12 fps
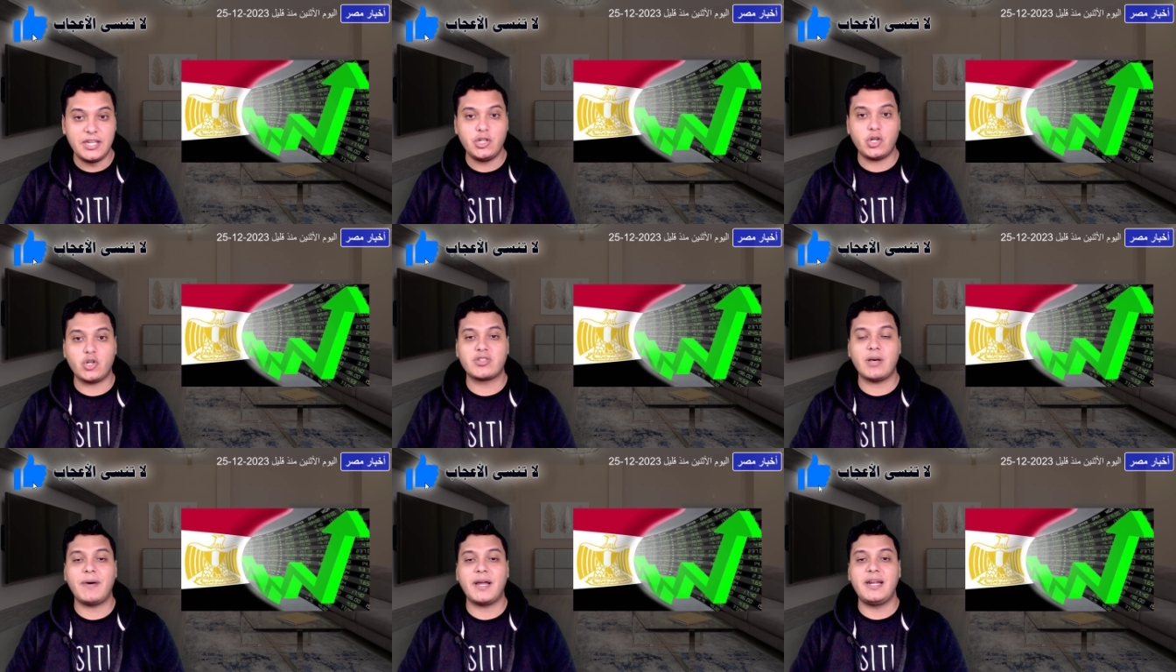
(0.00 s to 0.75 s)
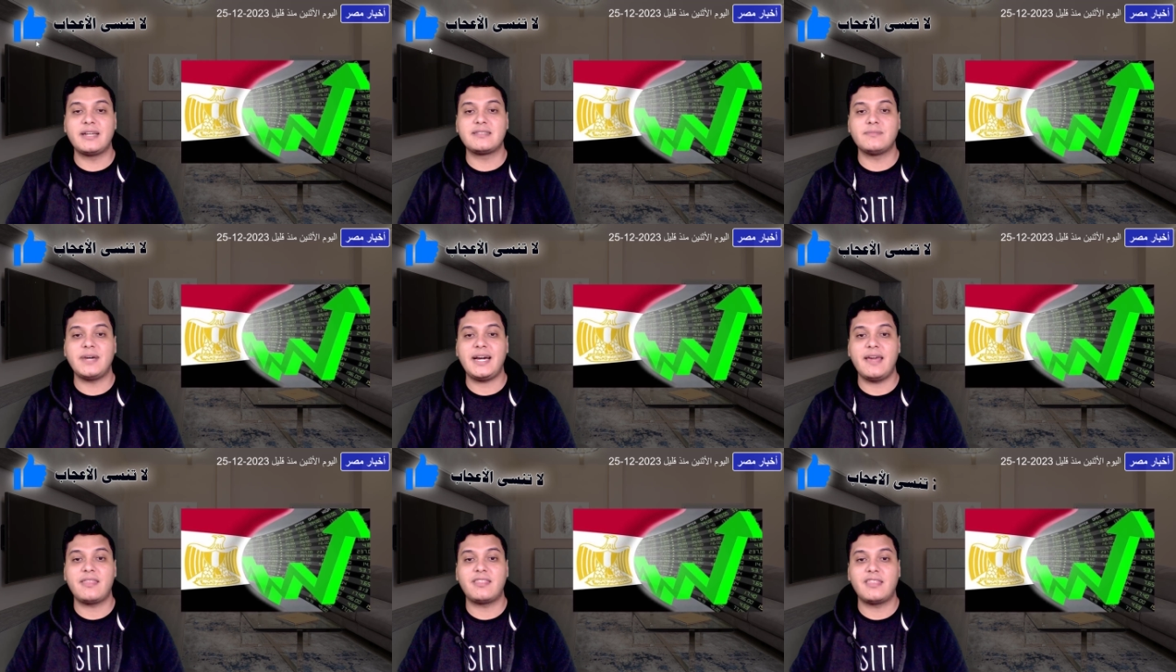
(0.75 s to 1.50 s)
يعتبر
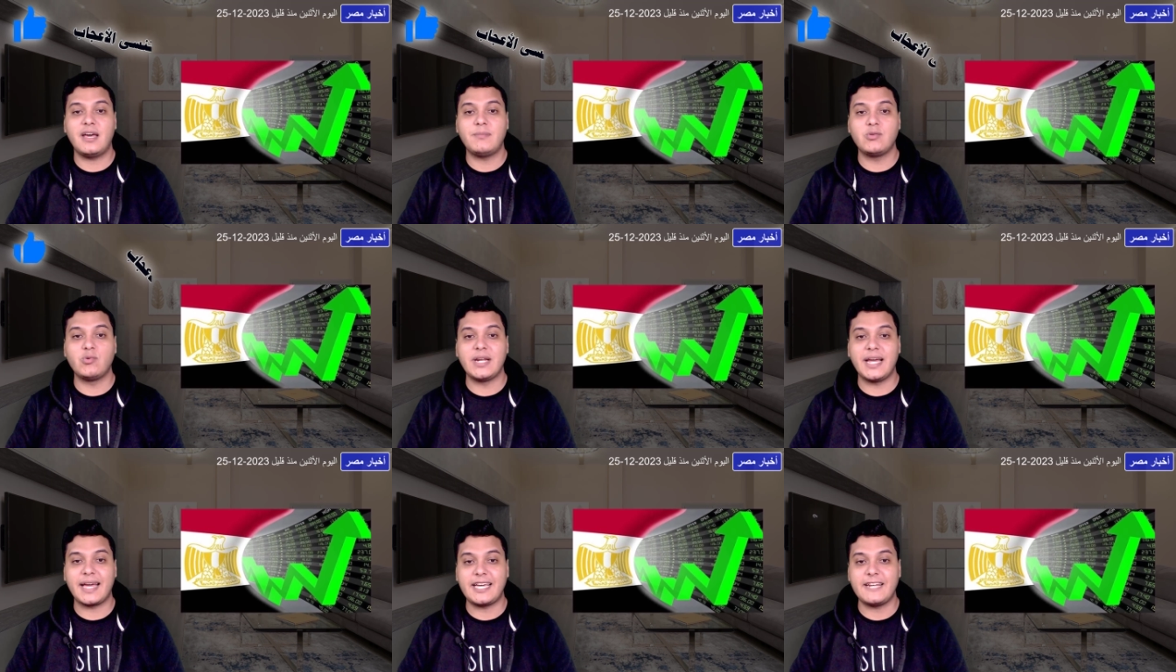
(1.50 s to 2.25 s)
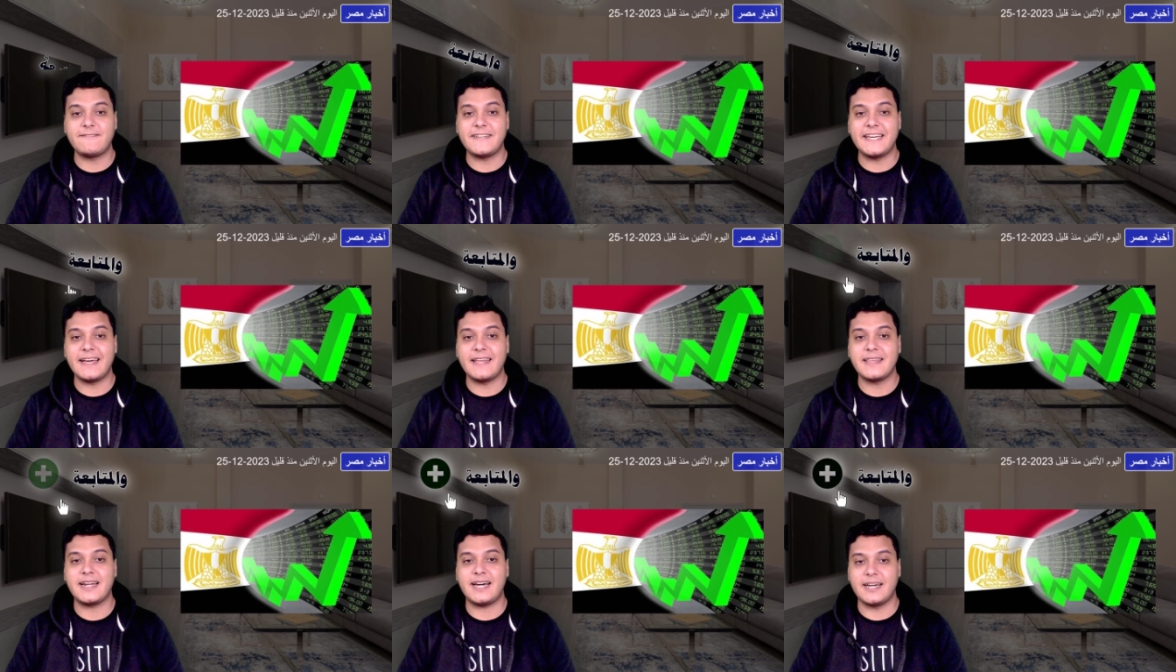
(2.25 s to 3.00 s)
الاجتماع الثامن والأخير في
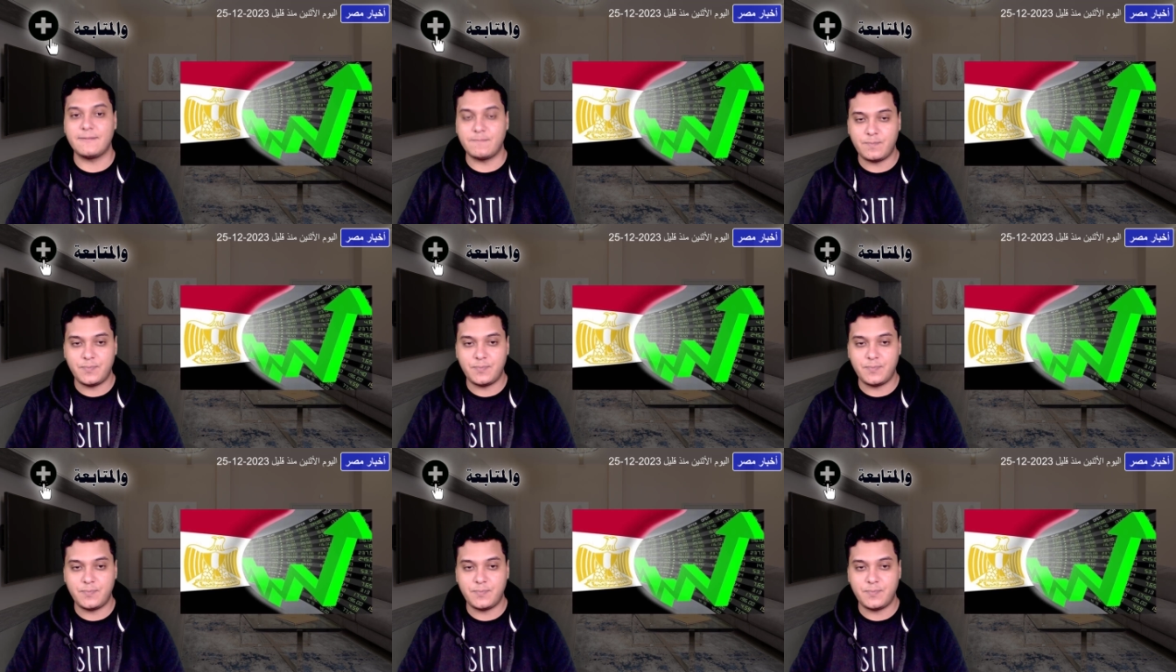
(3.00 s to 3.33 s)
هذا العام